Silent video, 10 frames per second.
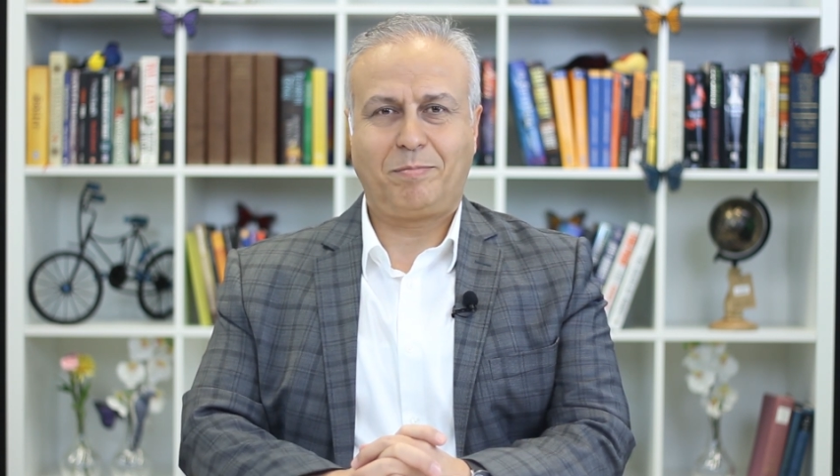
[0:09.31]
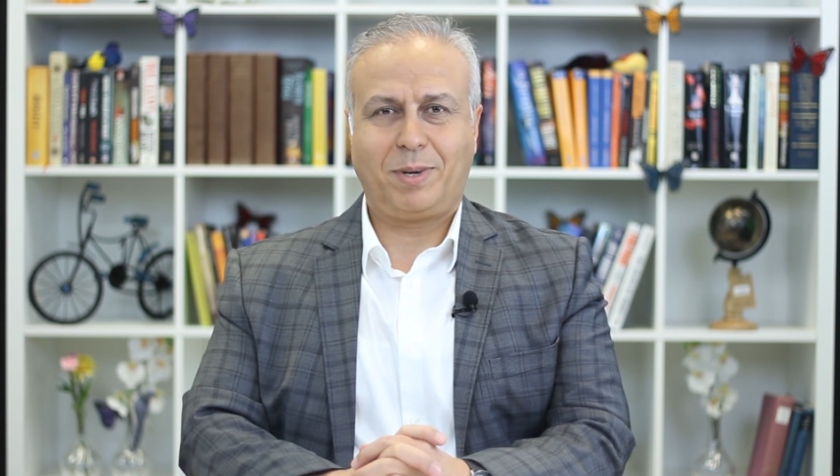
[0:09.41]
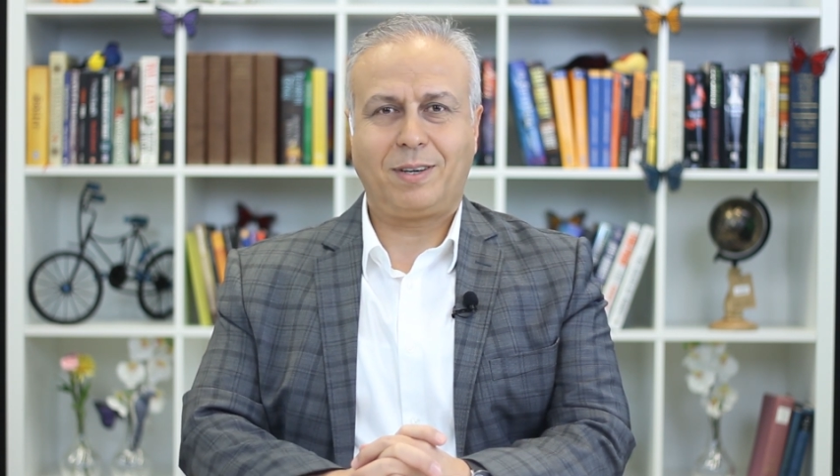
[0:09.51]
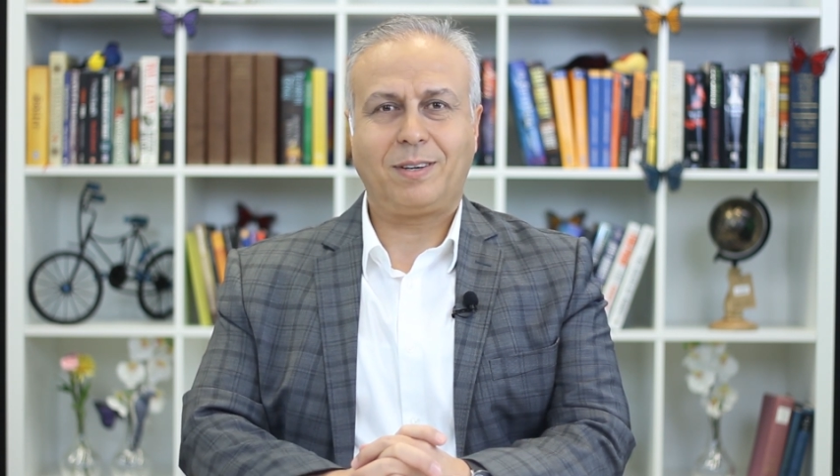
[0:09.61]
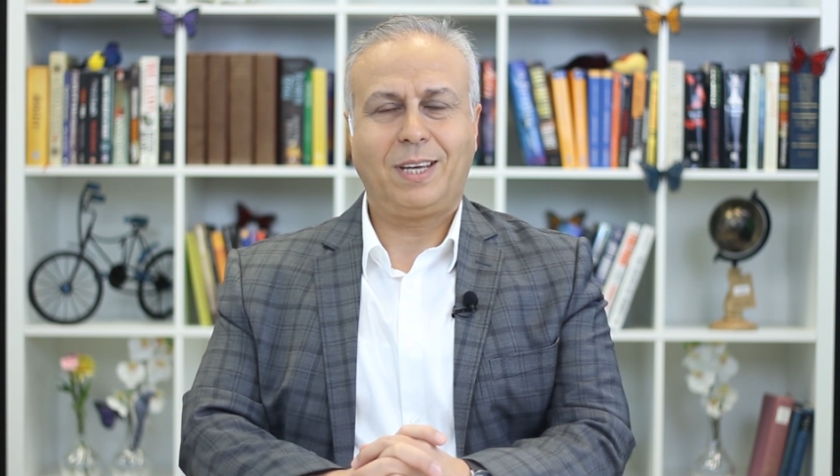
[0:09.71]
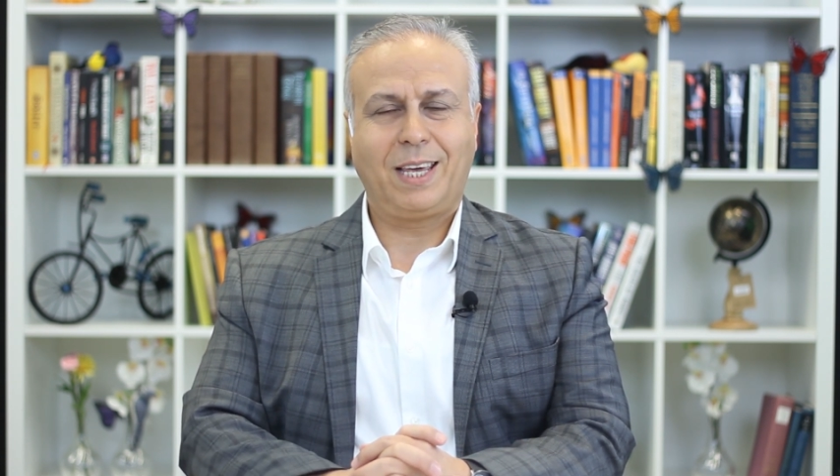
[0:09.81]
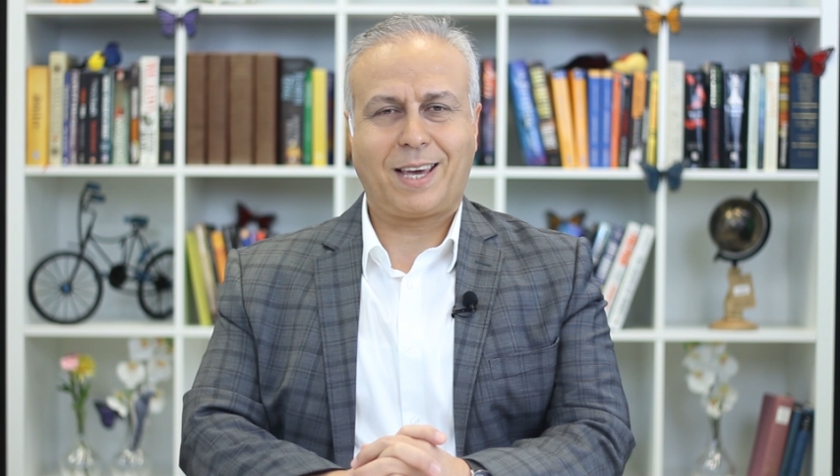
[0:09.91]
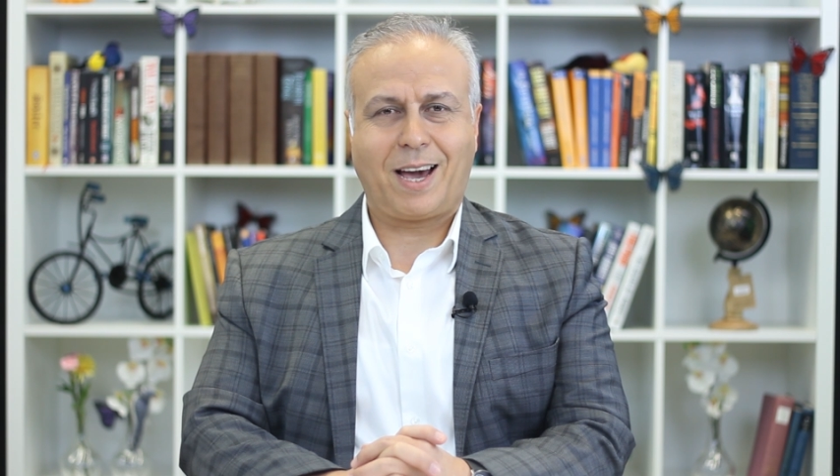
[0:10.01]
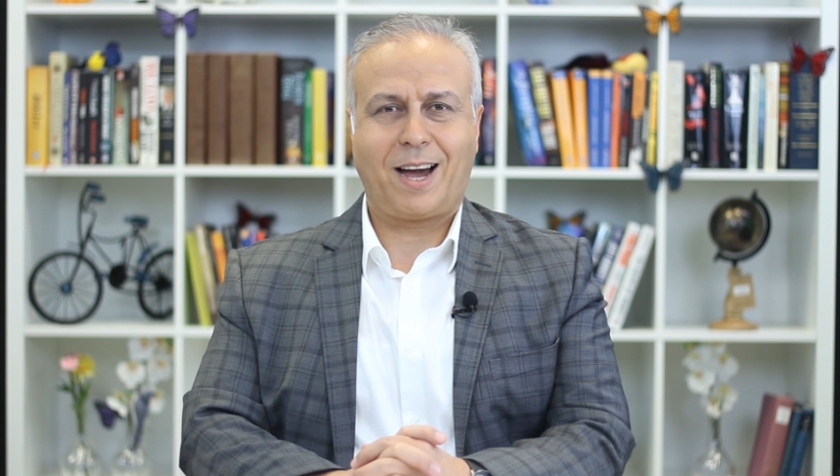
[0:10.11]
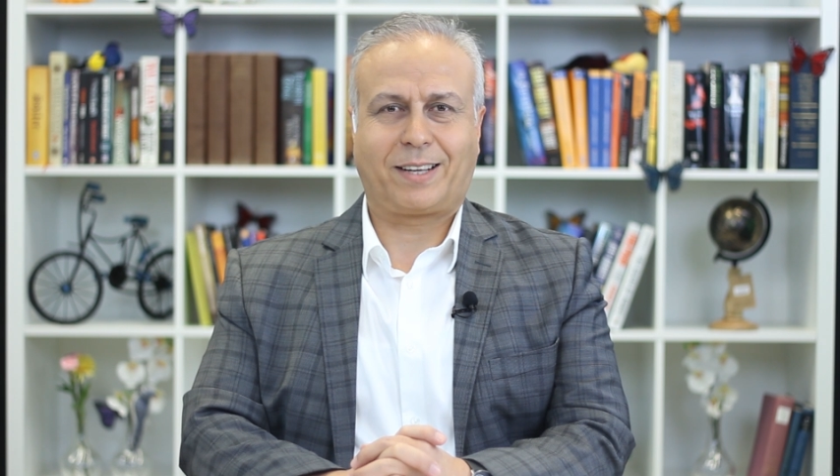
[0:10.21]
bir
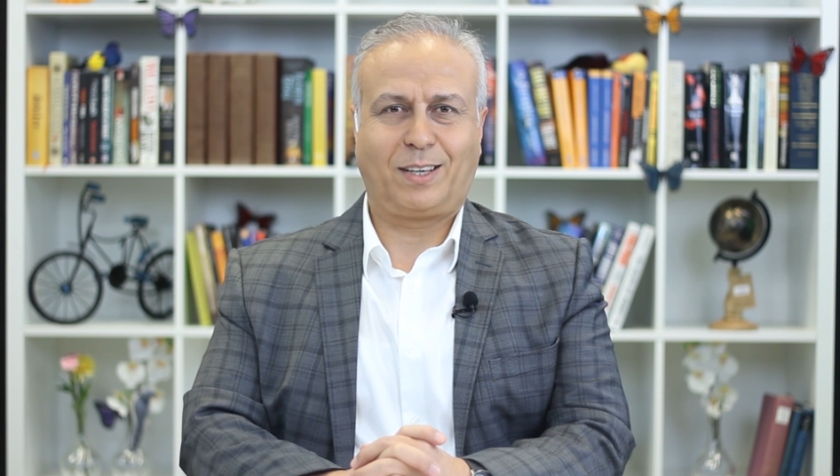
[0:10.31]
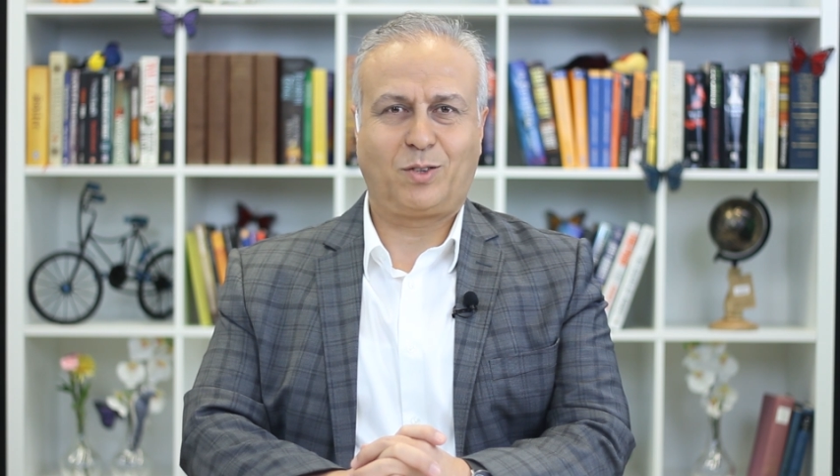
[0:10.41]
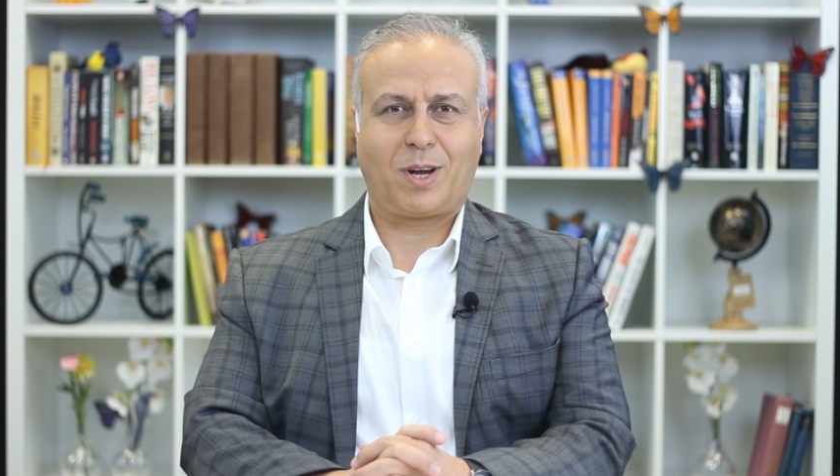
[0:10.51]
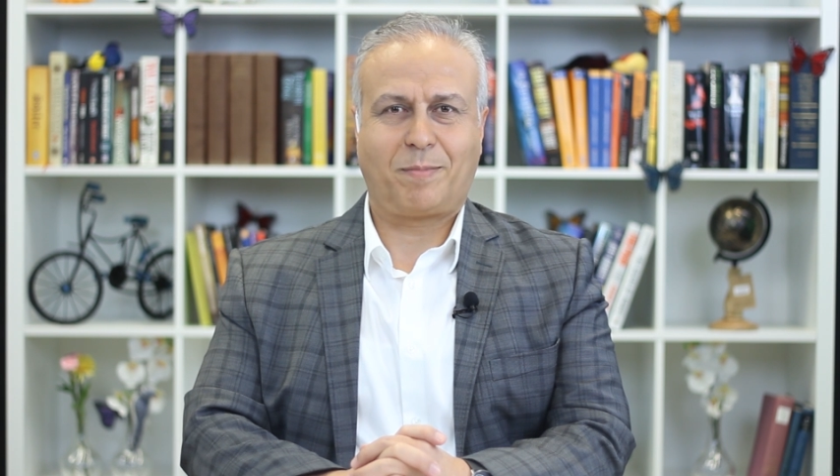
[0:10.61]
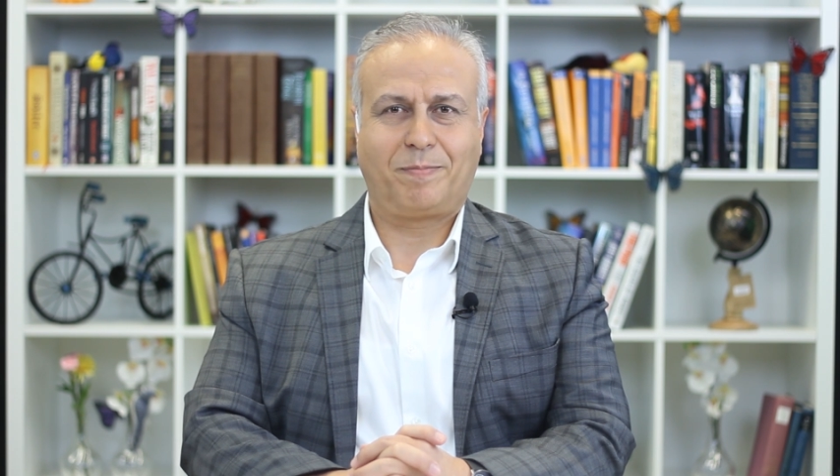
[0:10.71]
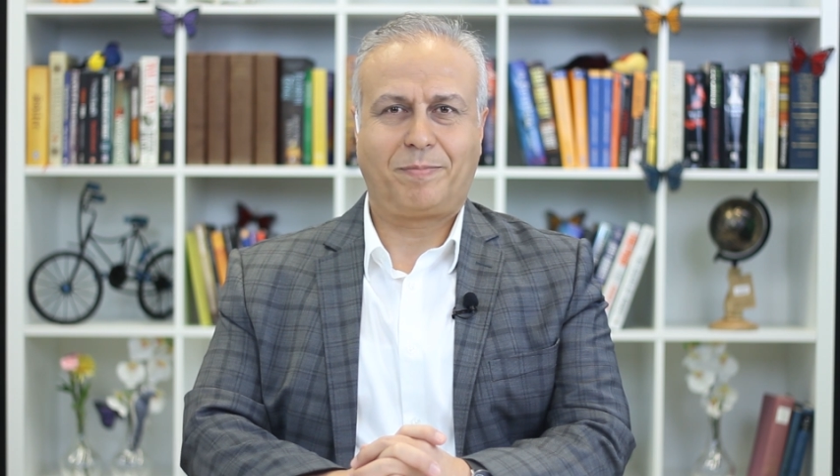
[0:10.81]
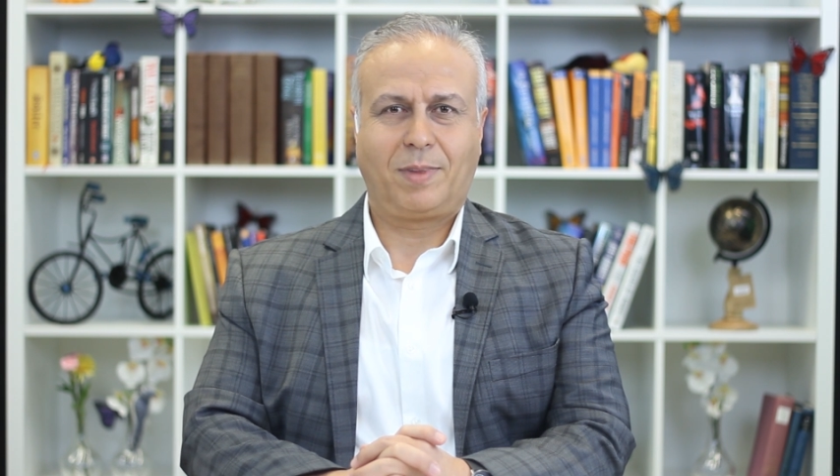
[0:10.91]
hikaye aktaracağım.